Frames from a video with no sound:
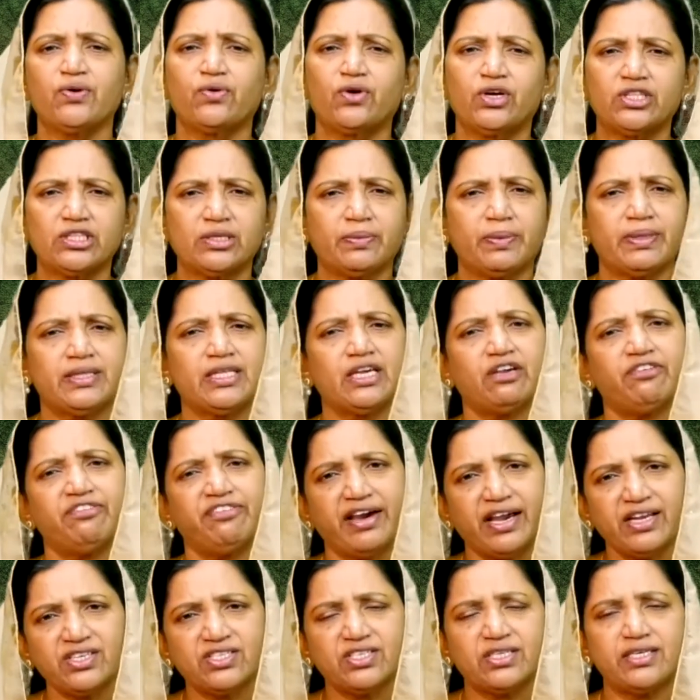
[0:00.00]
కొంతమందికి
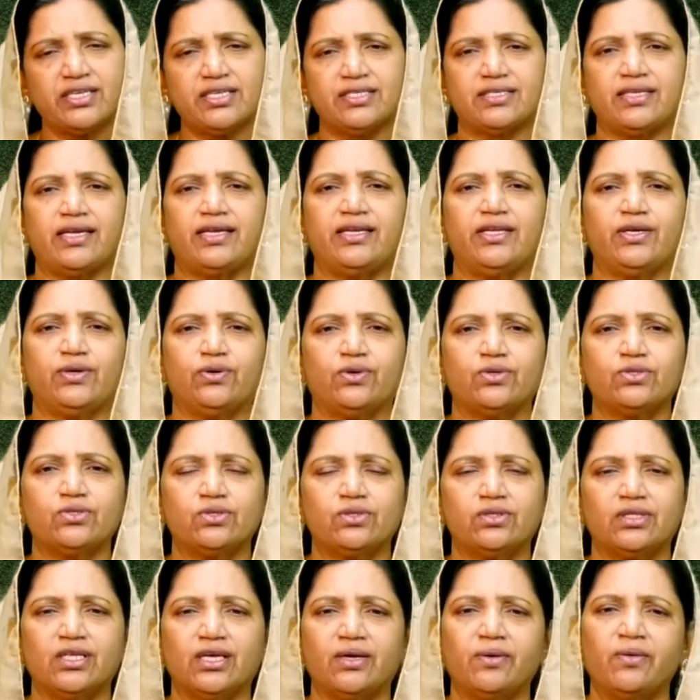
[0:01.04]
ఫ్యాషన్ డిజైనింగ్
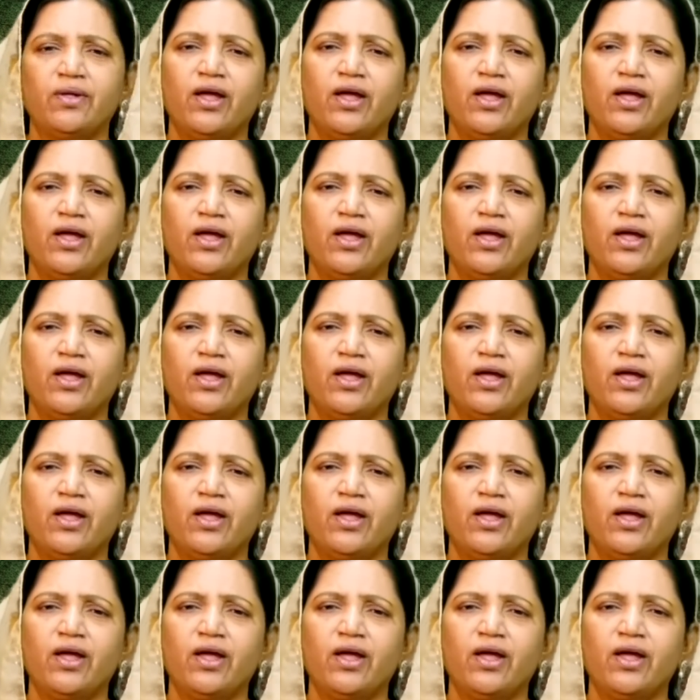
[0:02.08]
వస్తుంది